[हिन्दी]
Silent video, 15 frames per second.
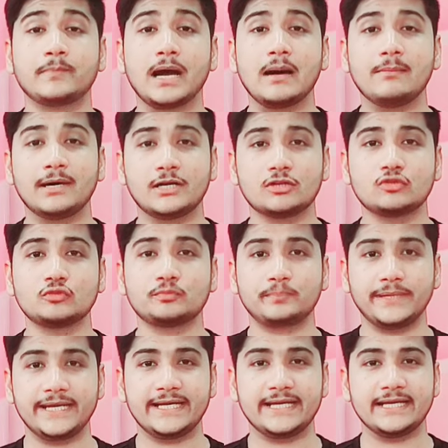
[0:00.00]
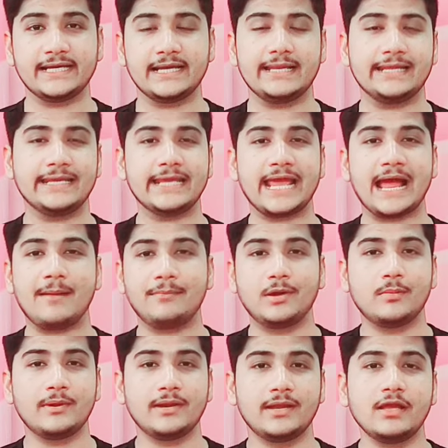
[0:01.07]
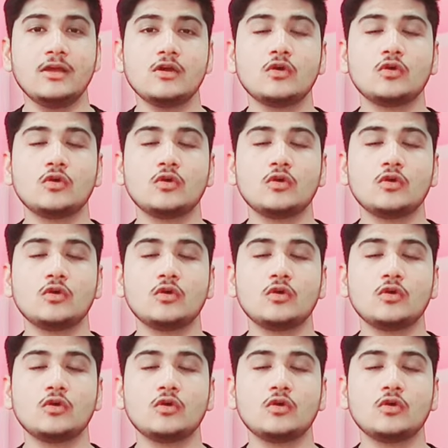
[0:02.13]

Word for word: हमारा जो पेट है यानी कि एब्डोमेन है